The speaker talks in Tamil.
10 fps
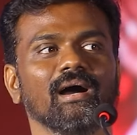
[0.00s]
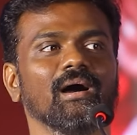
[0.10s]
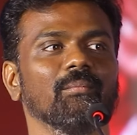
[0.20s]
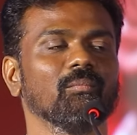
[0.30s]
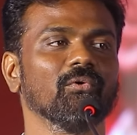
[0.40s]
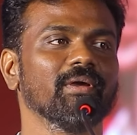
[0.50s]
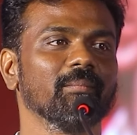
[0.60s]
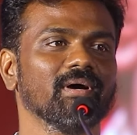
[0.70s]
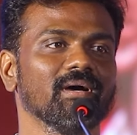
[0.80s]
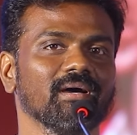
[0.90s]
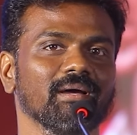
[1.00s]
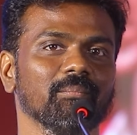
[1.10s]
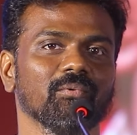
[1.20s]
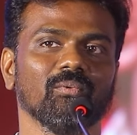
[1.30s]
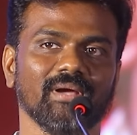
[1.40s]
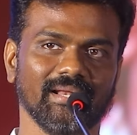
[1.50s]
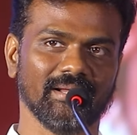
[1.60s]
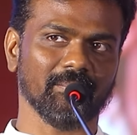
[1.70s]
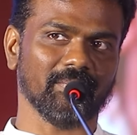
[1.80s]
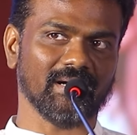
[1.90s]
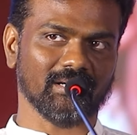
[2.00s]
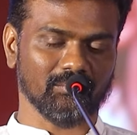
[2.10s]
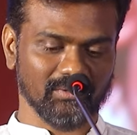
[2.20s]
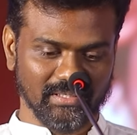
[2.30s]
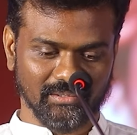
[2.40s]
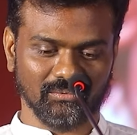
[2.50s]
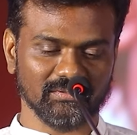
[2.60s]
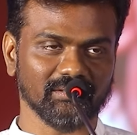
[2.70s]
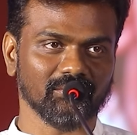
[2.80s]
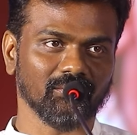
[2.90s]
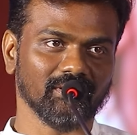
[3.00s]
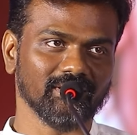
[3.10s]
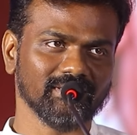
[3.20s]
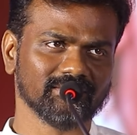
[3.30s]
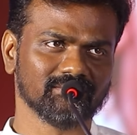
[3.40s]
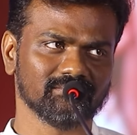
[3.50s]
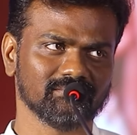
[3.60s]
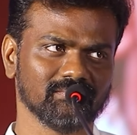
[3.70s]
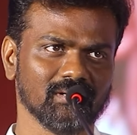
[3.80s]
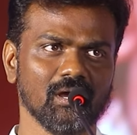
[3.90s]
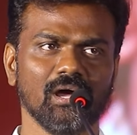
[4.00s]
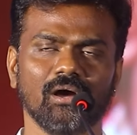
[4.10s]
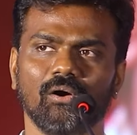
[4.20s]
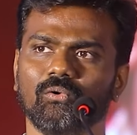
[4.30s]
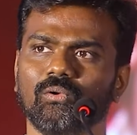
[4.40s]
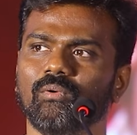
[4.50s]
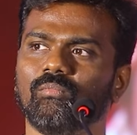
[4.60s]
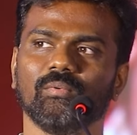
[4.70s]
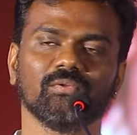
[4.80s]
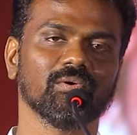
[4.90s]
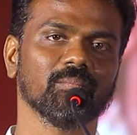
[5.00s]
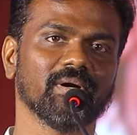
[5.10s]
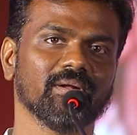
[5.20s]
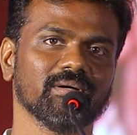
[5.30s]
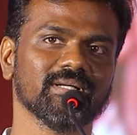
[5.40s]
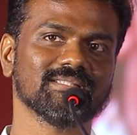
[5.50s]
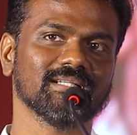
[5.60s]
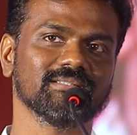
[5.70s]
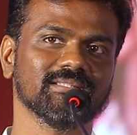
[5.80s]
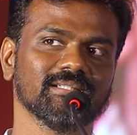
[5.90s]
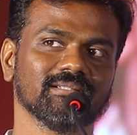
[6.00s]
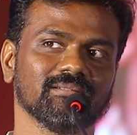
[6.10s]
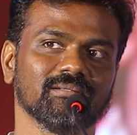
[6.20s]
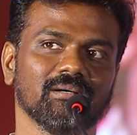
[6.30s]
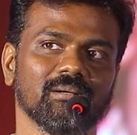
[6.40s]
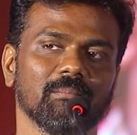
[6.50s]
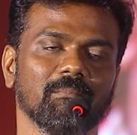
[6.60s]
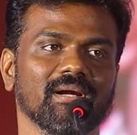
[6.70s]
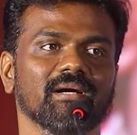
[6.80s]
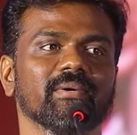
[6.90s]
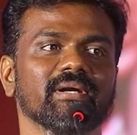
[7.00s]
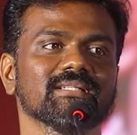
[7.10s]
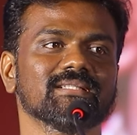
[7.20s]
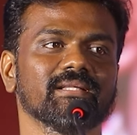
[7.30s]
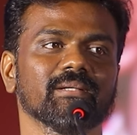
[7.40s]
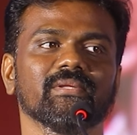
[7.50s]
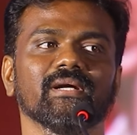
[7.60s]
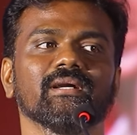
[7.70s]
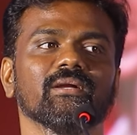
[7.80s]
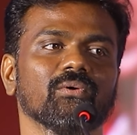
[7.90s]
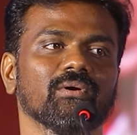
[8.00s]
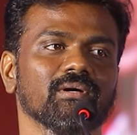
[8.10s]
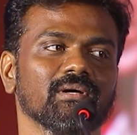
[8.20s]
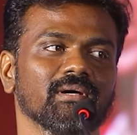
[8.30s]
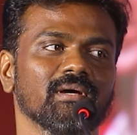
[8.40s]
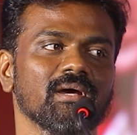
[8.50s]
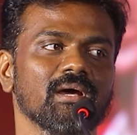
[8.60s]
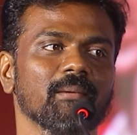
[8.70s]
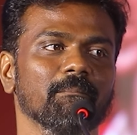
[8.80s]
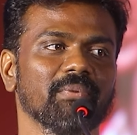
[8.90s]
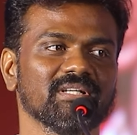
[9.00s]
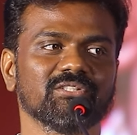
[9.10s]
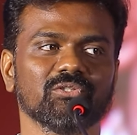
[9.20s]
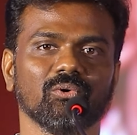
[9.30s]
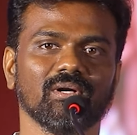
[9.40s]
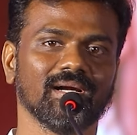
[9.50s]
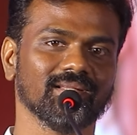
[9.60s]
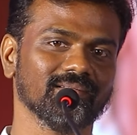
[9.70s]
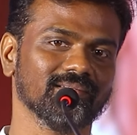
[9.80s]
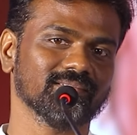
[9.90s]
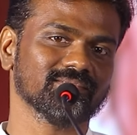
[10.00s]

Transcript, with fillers: அப்புறம் முக்கியமாக இப்போ உங்கள் எல்லாரையும் பார்க்கும் போது எனக்கு ஒரு விஷயம் தோணுது அக்டோபர் முப்பத்தொன்று படம் ரிலீஸ் ஆச்சு பன்னெண்டு மணிக்கு சத்யம் தேட்டரில் ஒரு ப்ரெஷ் ஷோ நடந்தது